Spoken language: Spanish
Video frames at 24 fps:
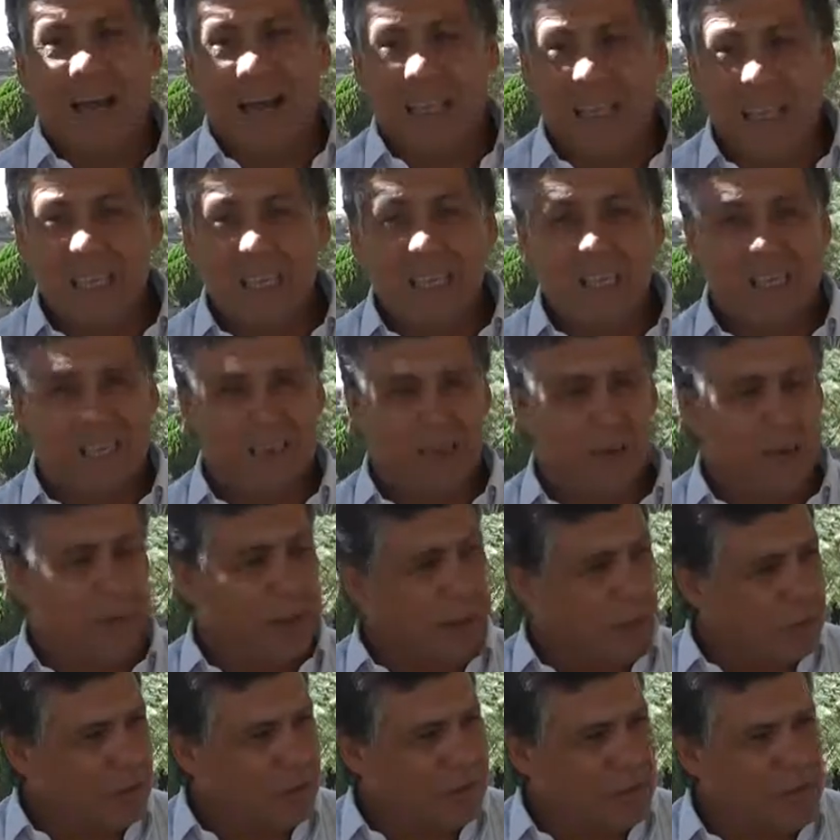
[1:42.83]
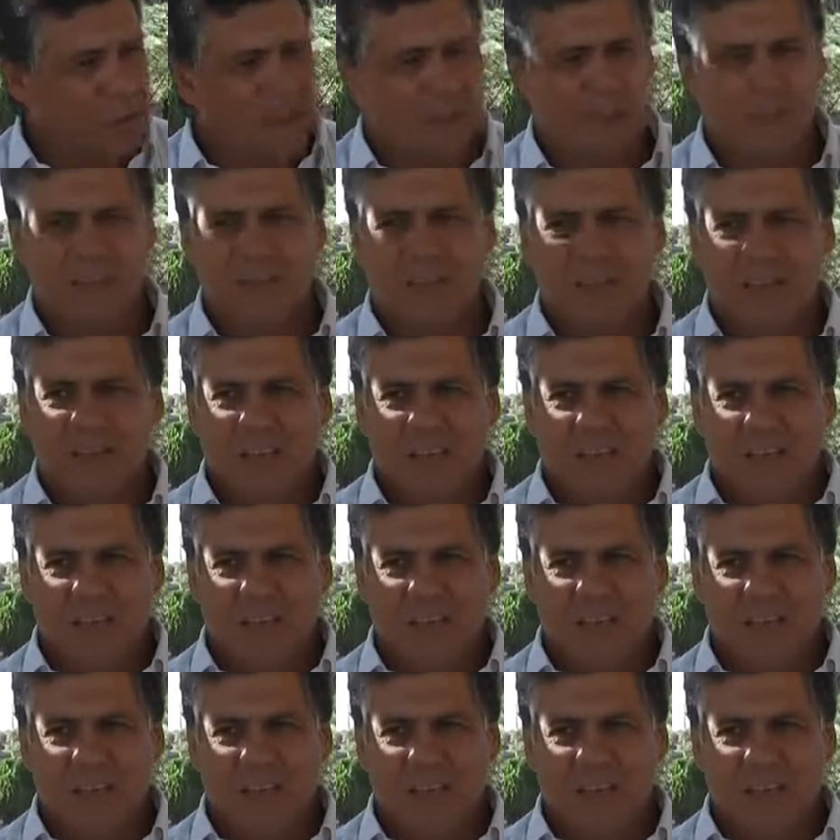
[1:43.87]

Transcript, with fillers: aquí en el barrio Esteves,